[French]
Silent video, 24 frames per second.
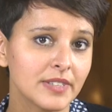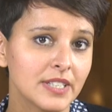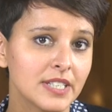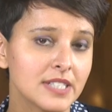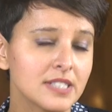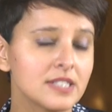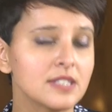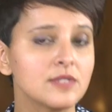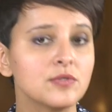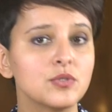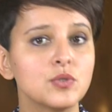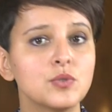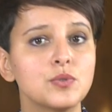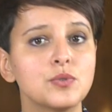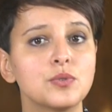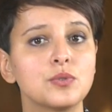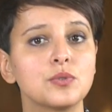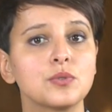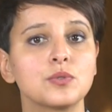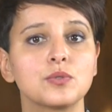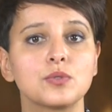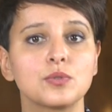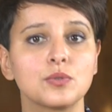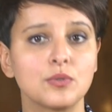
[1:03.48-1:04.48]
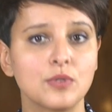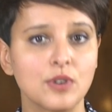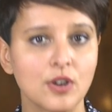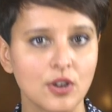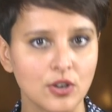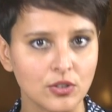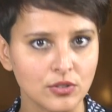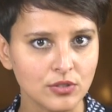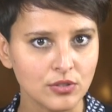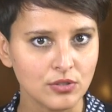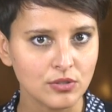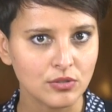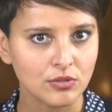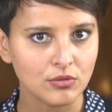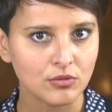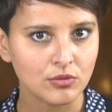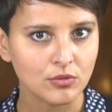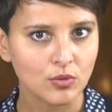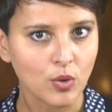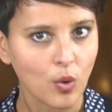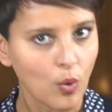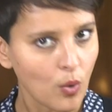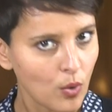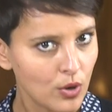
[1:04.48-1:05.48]
les évolutions sont lentes,
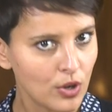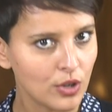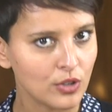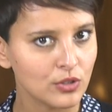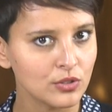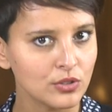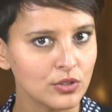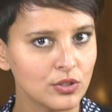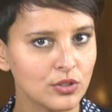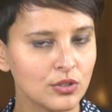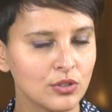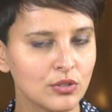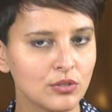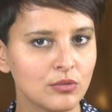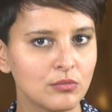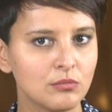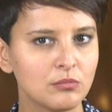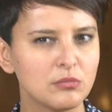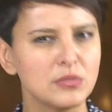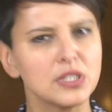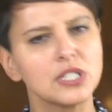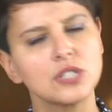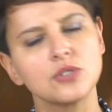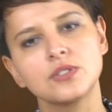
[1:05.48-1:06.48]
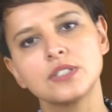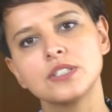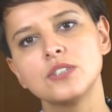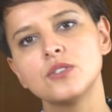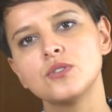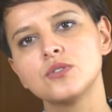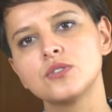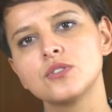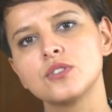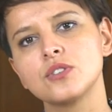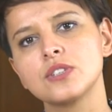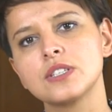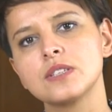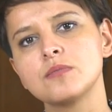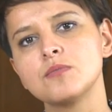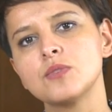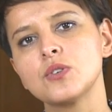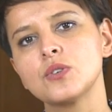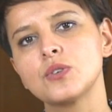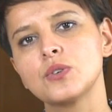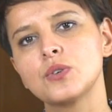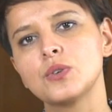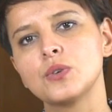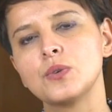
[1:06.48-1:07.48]
trop lentes, mais j'ai aussi le
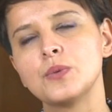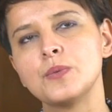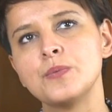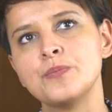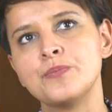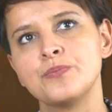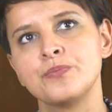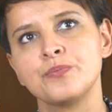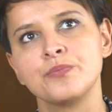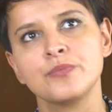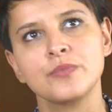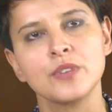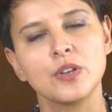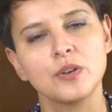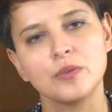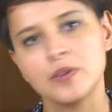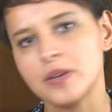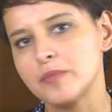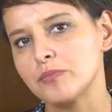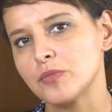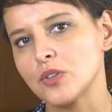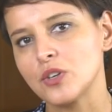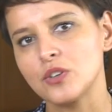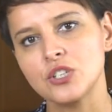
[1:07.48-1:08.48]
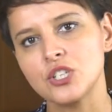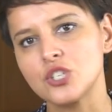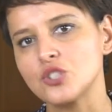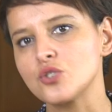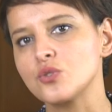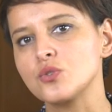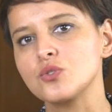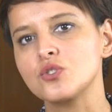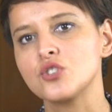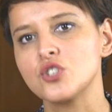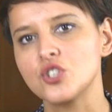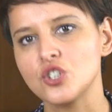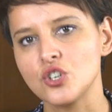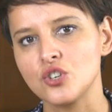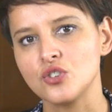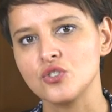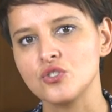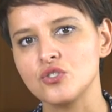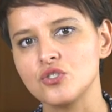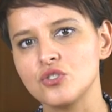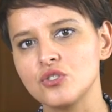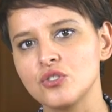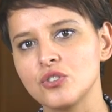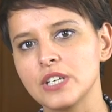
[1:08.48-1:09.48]
sentiment que, en même temps, les choses
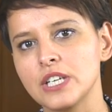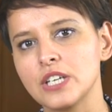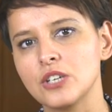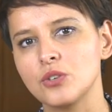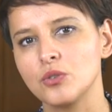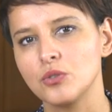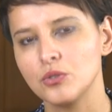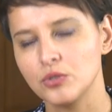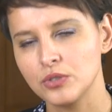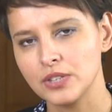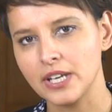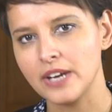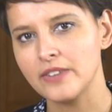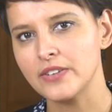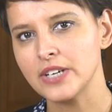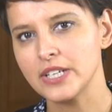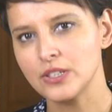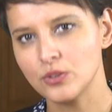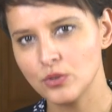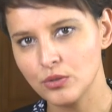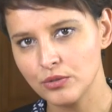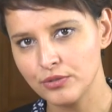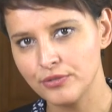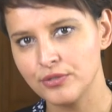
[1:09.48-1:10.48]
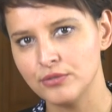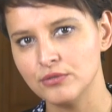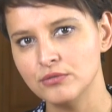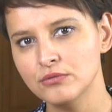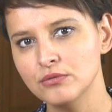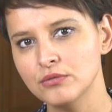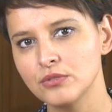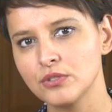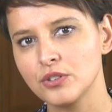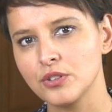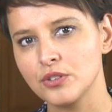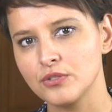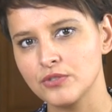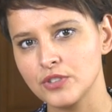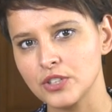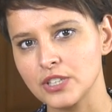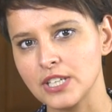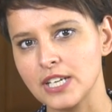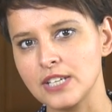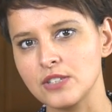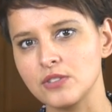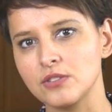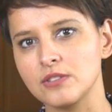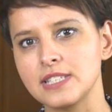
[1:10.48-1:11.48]
changent et que le travail de fond que
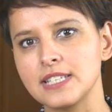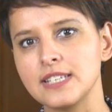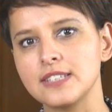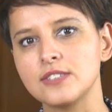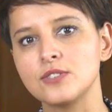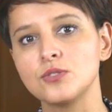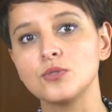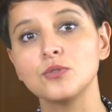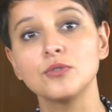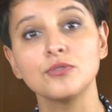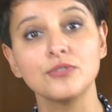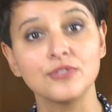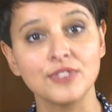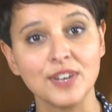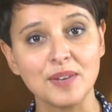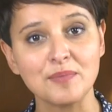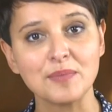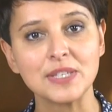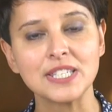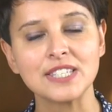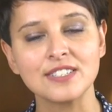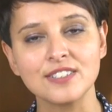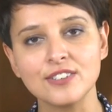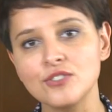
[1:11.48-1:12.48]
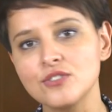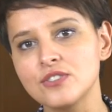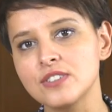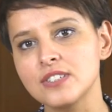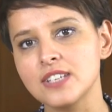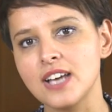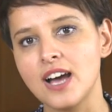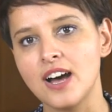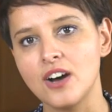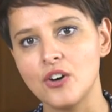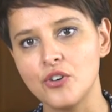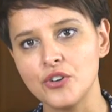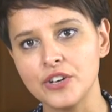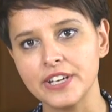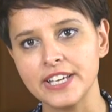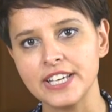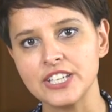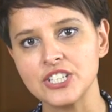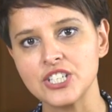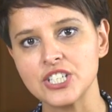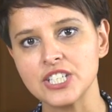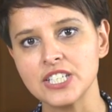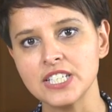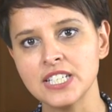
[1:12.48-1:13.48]
votre association Femmes et Sciences a
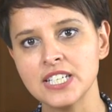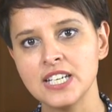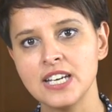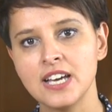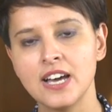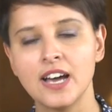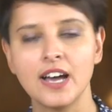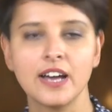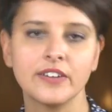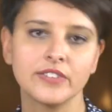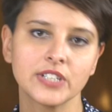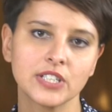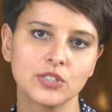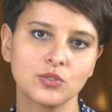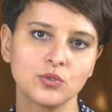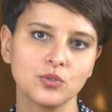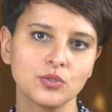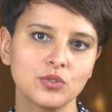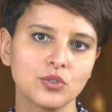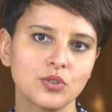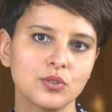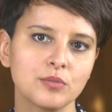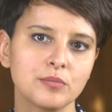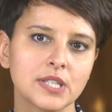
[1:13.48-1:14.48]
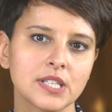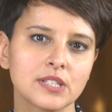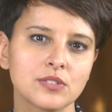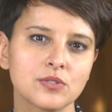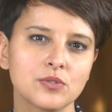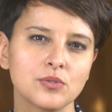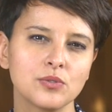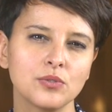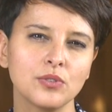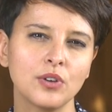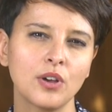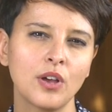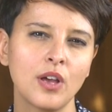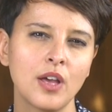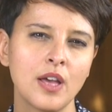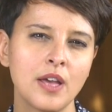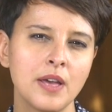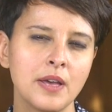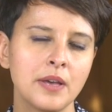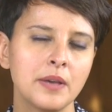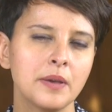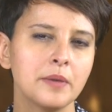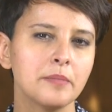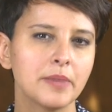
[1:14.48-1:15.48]
engagé, avec d'autres bien sûr,
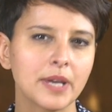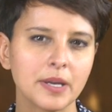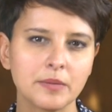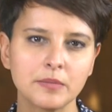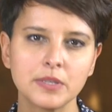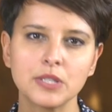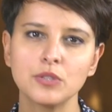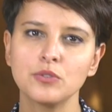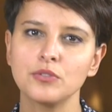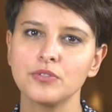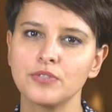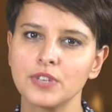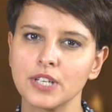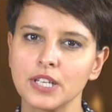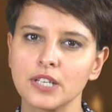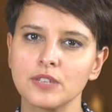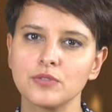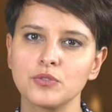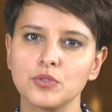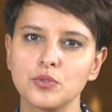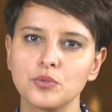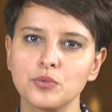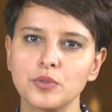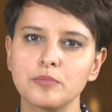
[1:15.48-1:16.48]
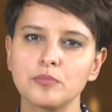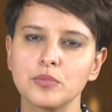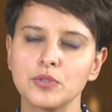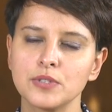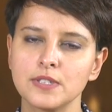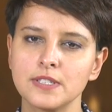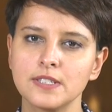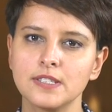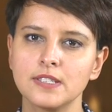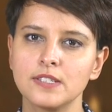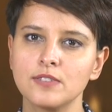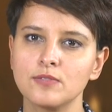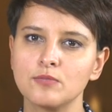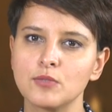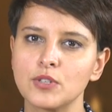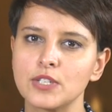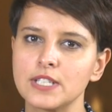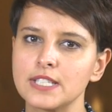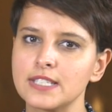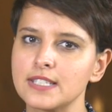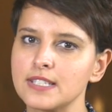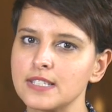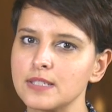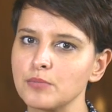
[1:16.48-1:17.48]
permet de faire évoluer positivement
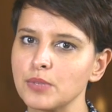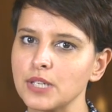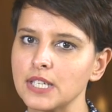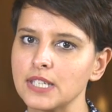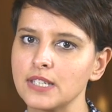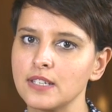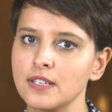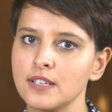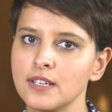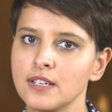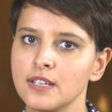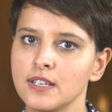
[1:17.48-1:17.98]
les esprits.